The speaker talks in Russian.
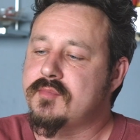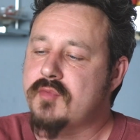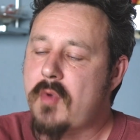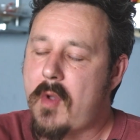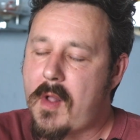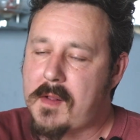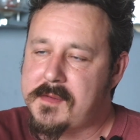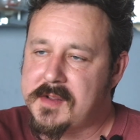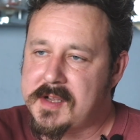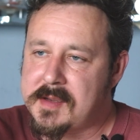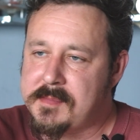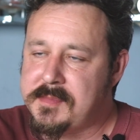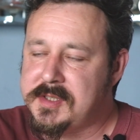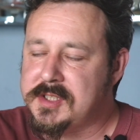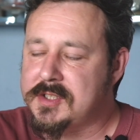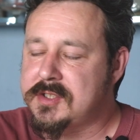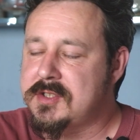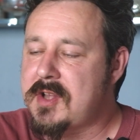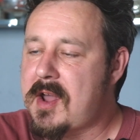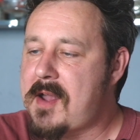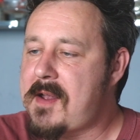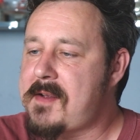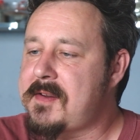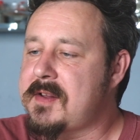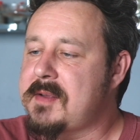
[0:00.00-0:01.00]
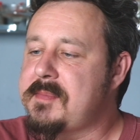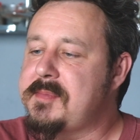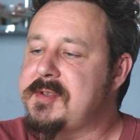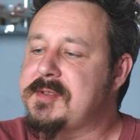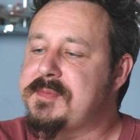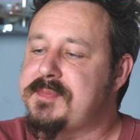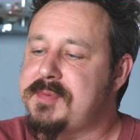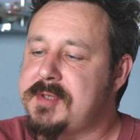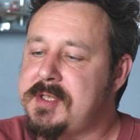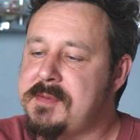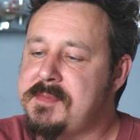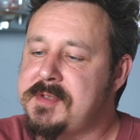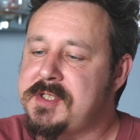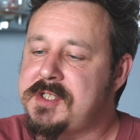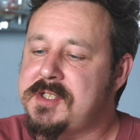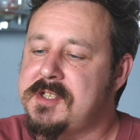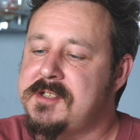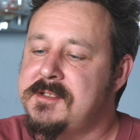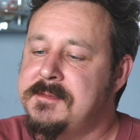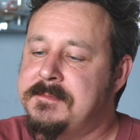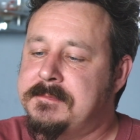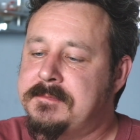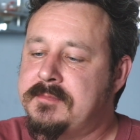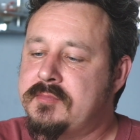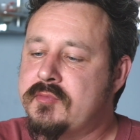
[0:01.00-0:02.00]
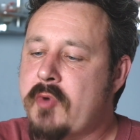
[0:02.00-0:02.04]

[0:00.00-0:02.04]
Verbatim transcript: Она мясная, она без примесей.